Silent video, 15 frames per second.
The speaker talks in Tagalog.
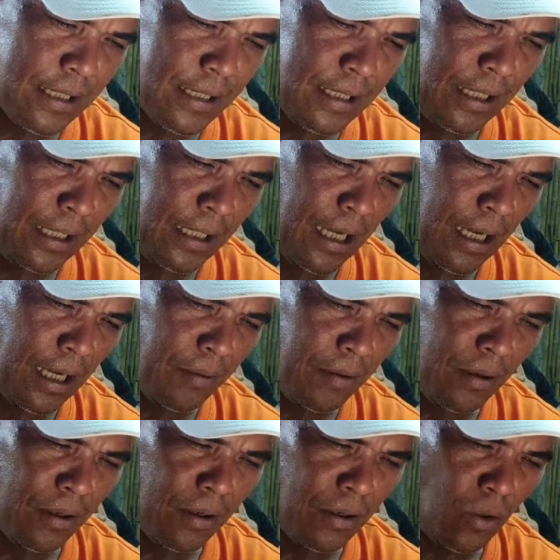Ninang
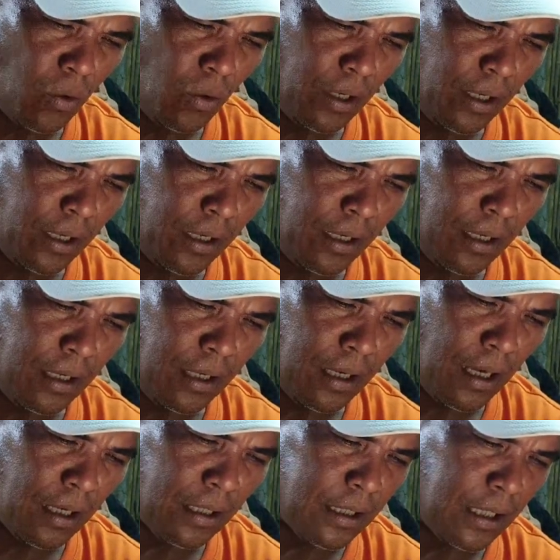Lori
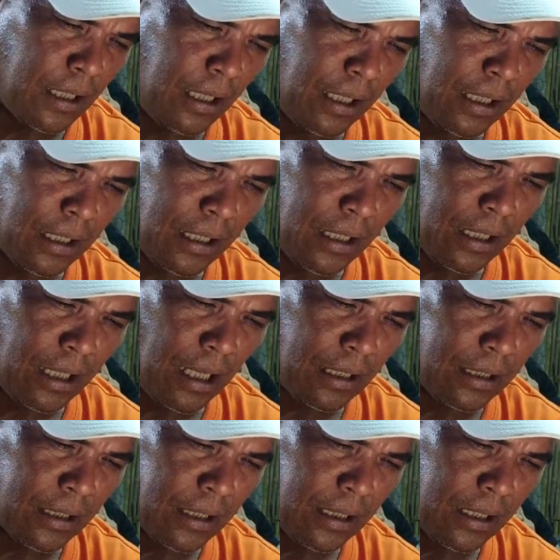ng ng
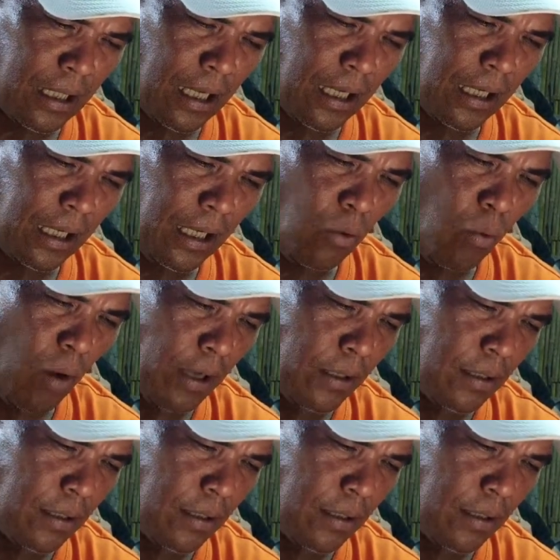ng iwan